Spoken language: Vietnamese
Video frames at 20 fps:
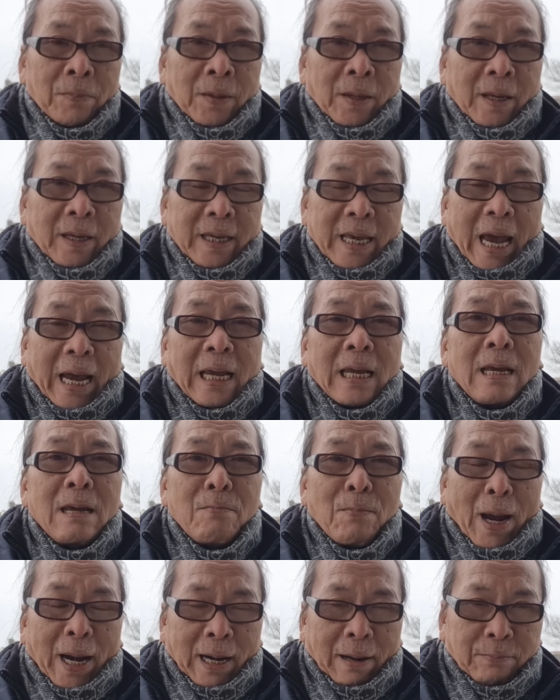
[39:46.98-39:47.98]
dãy Hy
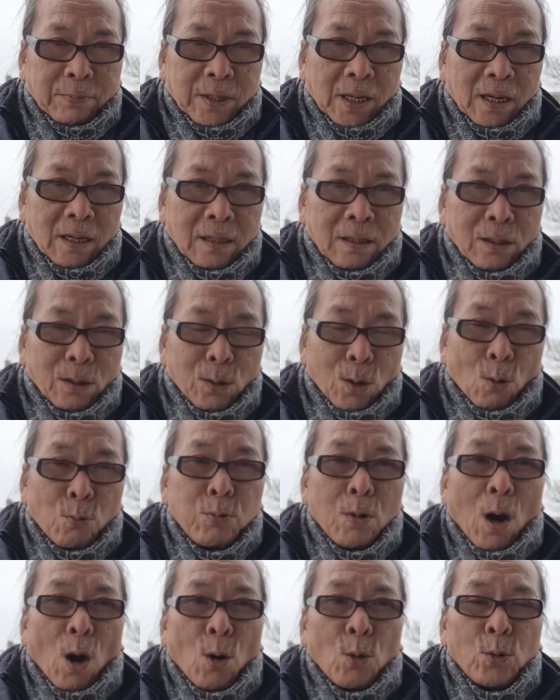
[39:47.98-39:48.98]
Mã Lạp Sơn
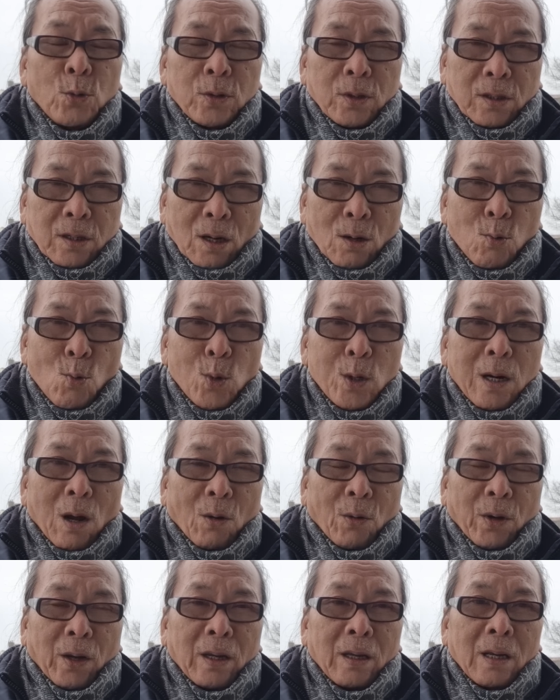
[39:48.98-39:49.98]
đụng độ giữa quân
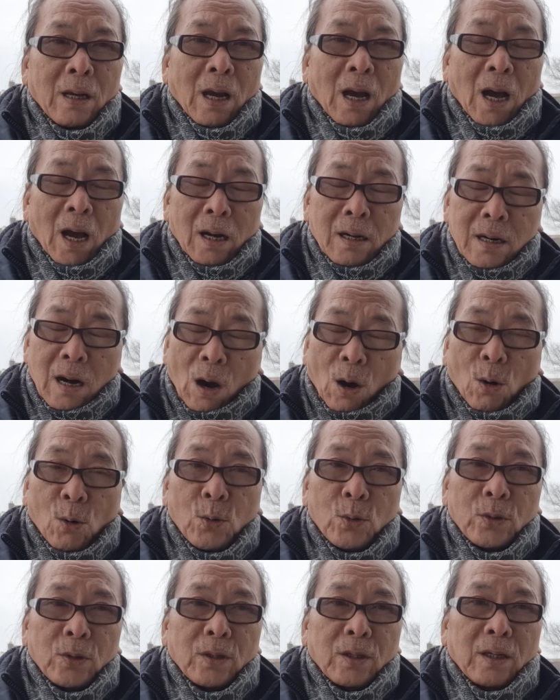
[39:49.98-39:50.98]
đội Ấn
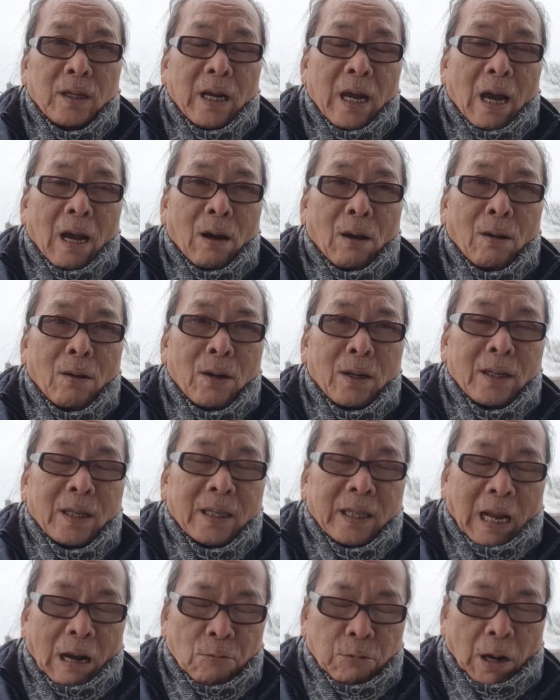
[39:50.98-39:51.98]
Độ và
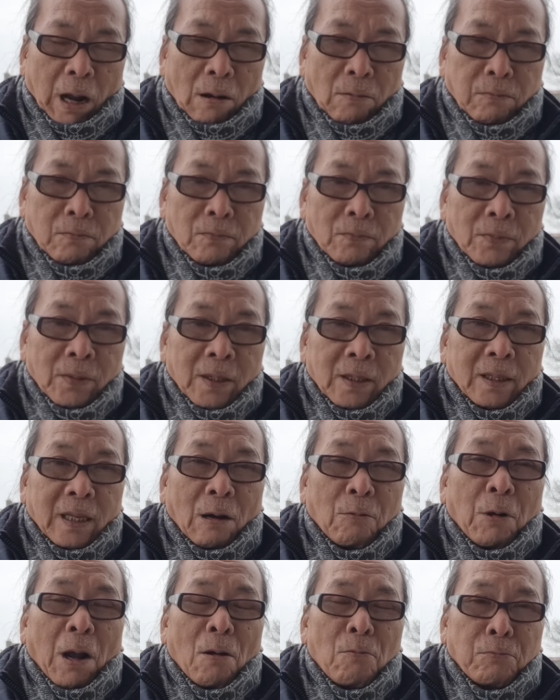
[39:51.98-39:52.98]
Tàu Cộng
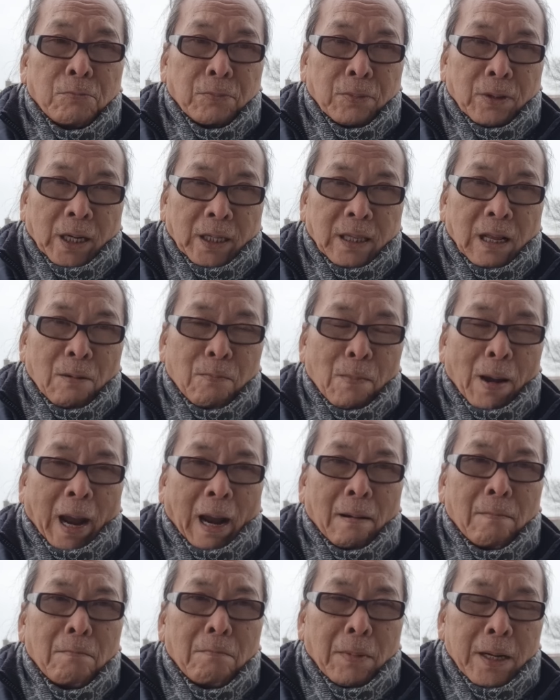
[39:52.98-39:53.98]
Tàu Cộng đã thiệt
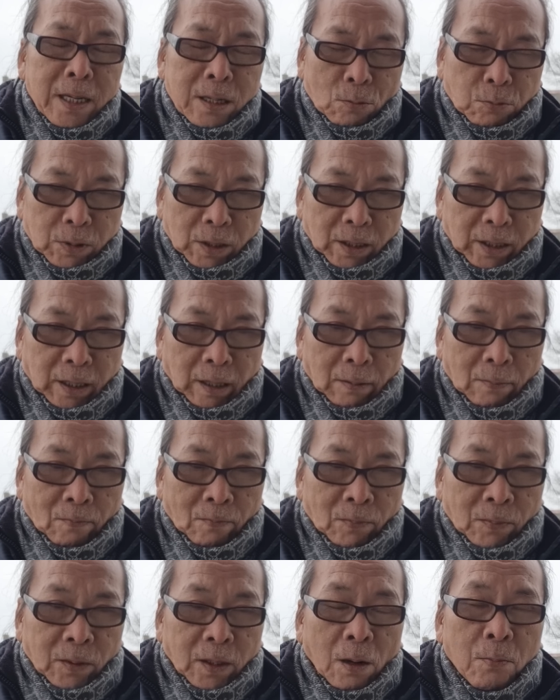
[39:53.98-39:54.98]
mạng mấy chục người.
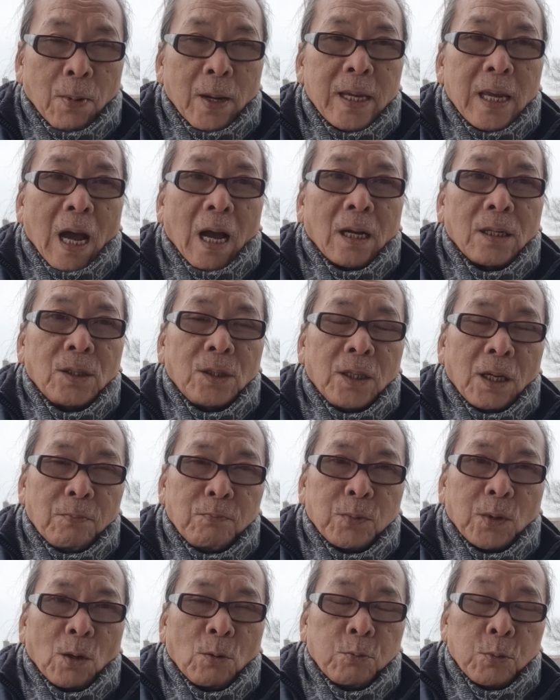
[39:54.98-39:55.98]
Thì bây giờ tiếp
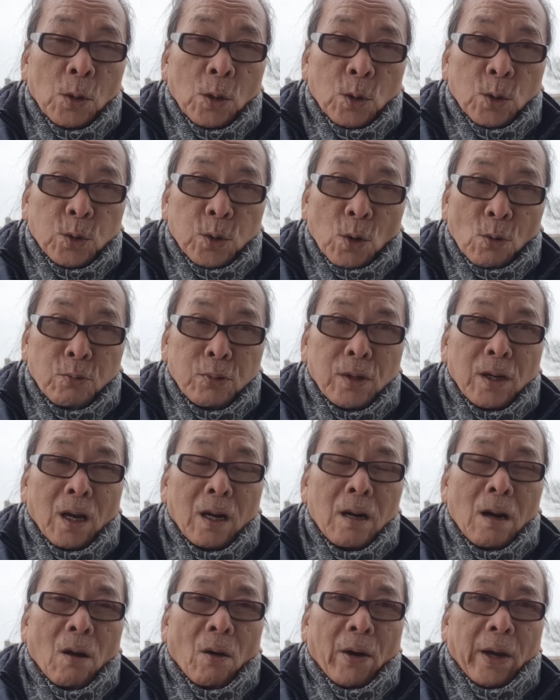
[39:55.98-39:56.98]
tục dùng
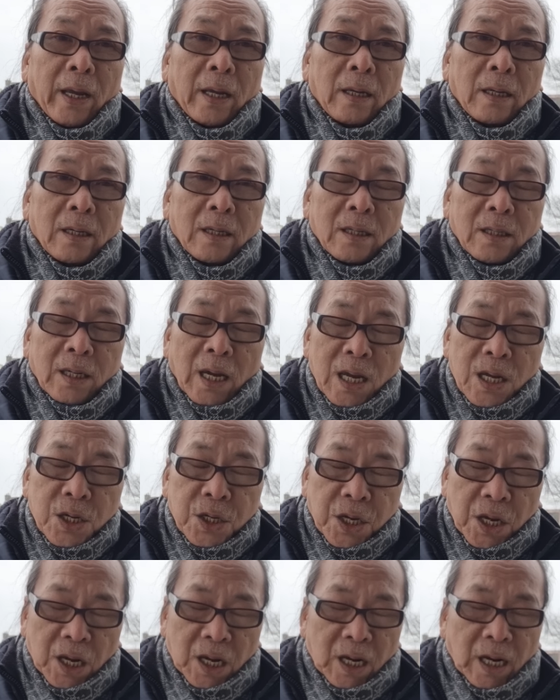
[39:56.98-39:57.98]
những loại cây
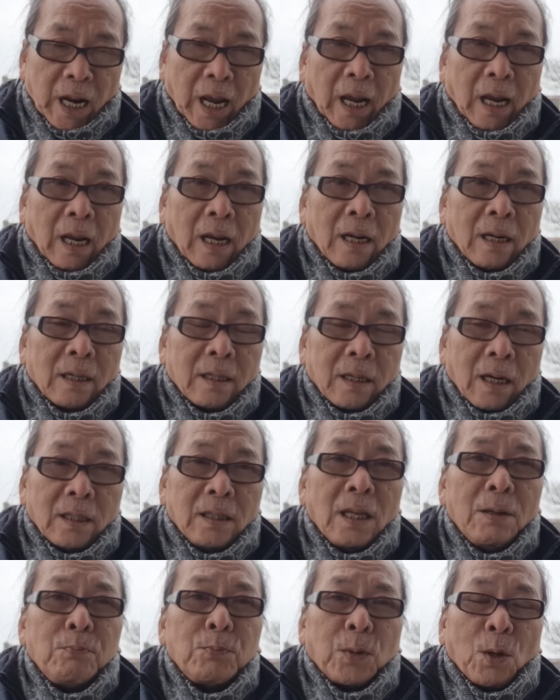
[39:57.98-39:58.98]
chì này để
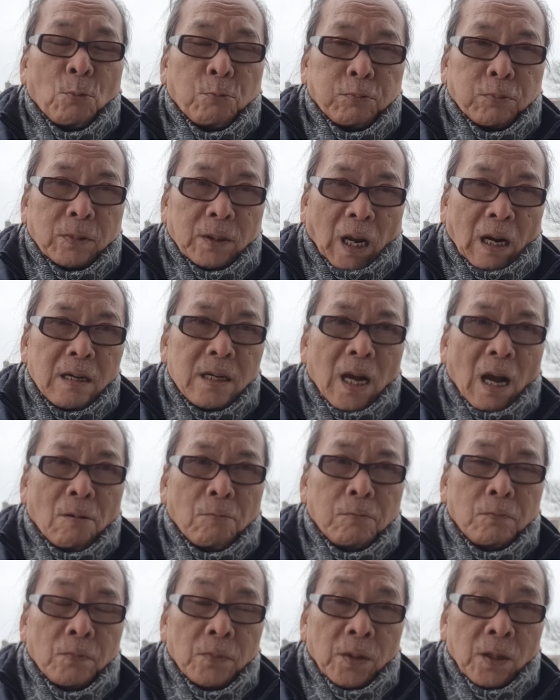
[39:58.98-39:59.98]
tiếp tục tấn
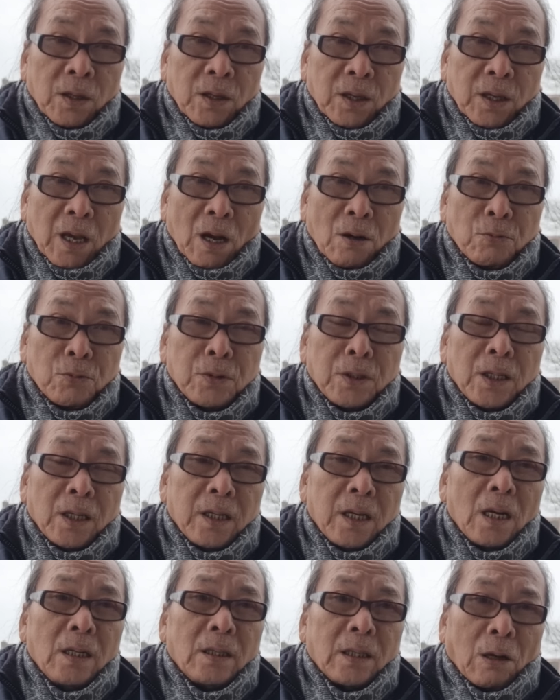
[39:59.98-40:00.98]
công vào
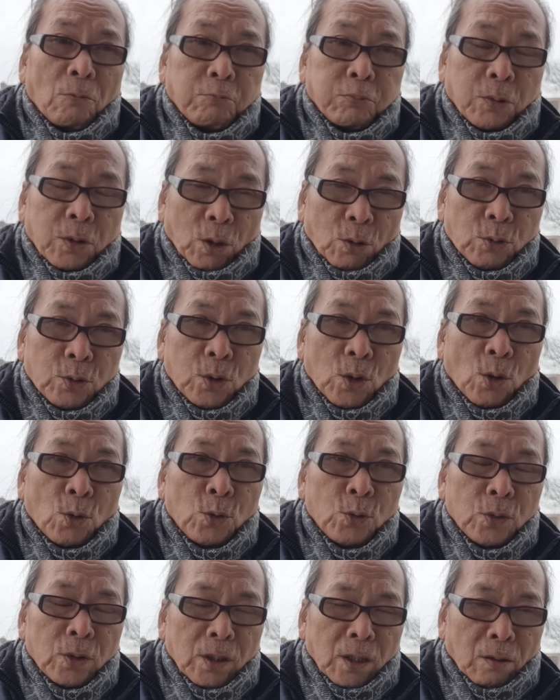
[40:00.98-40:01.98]
người dân tộc thiểu
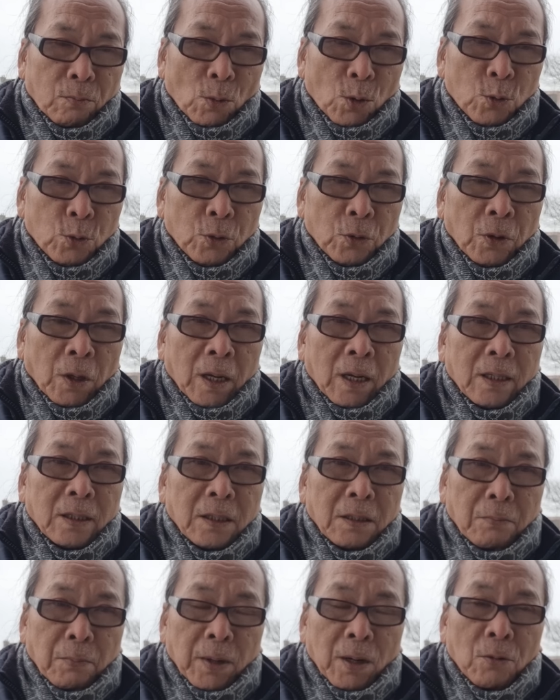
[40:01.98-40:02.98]
số, người mưu,
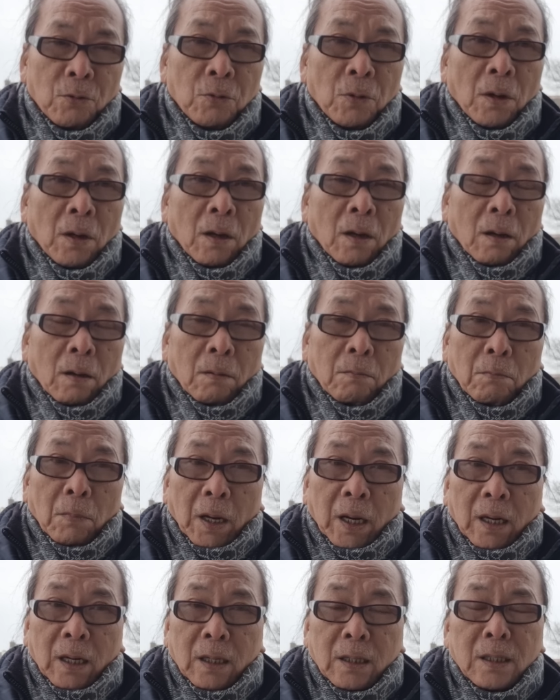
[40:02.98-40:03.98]
người miêu
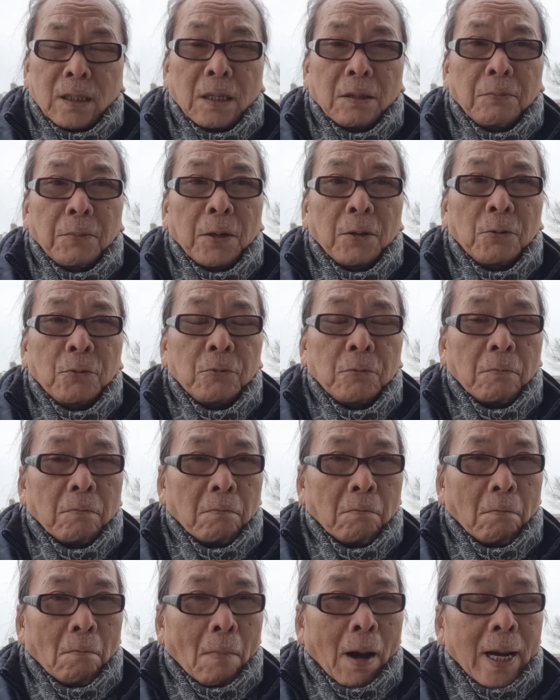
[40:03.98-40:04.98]
bị người miêu
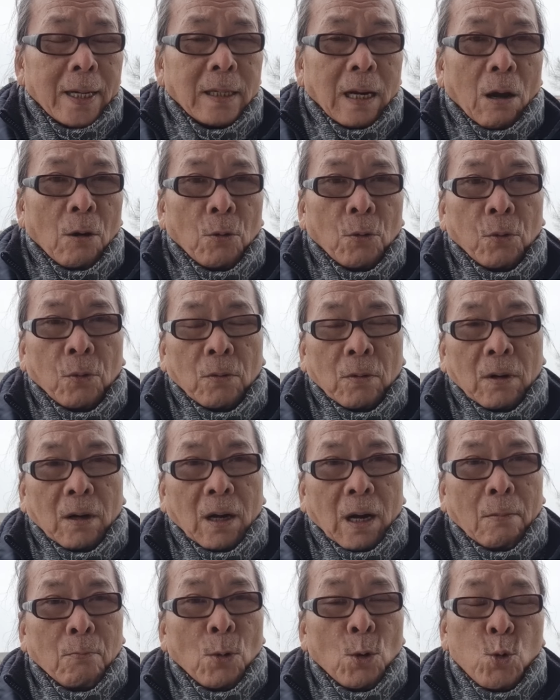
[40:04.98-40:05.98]
bắt đầu
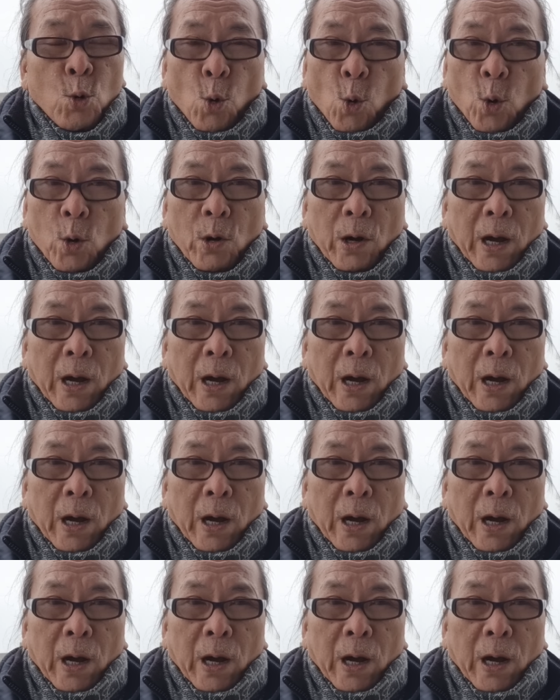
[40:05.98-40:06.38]
là một cuộc